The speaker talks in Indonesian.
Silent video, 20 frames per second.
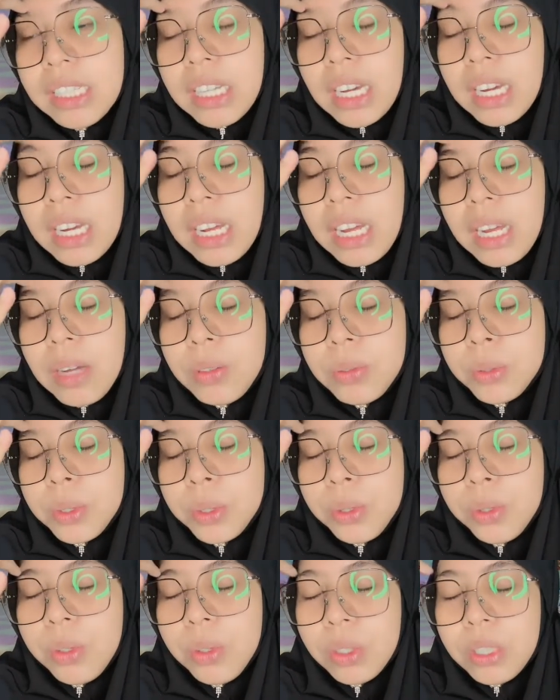jaga
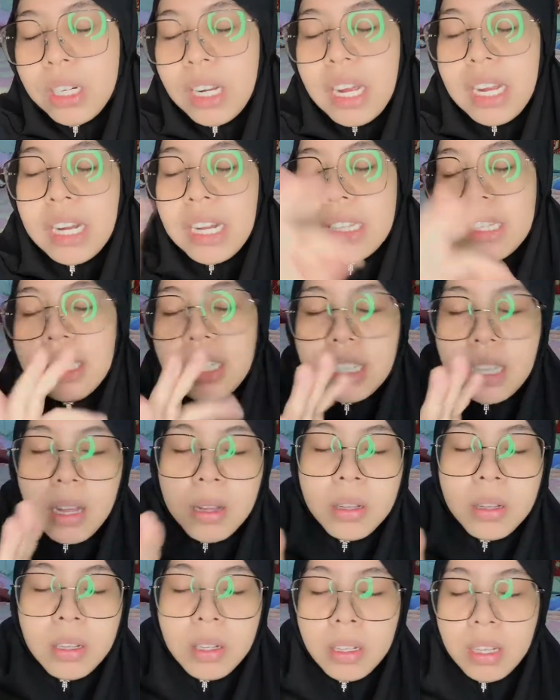wudhu dengan nanti
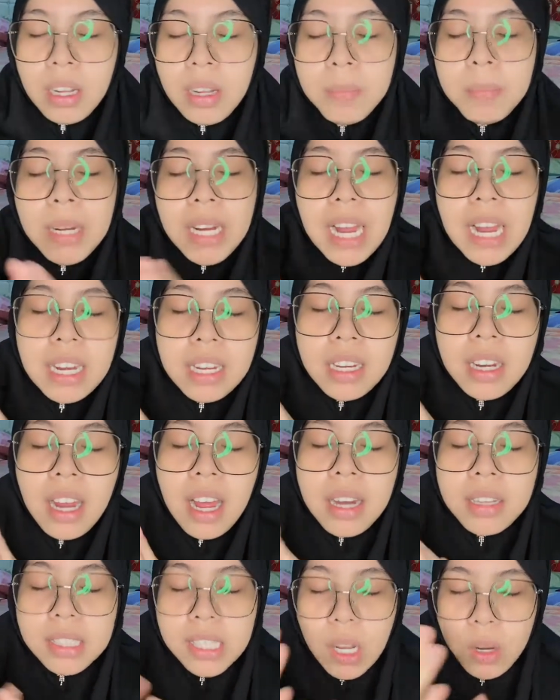kita uh, bekali
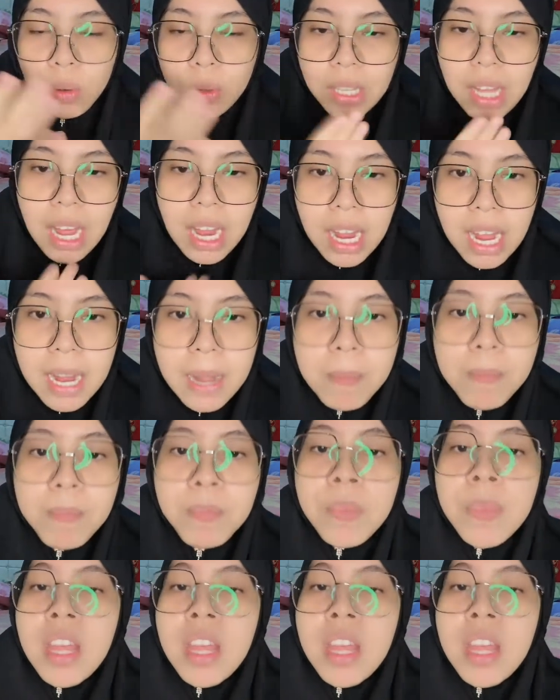dengan sarung tangan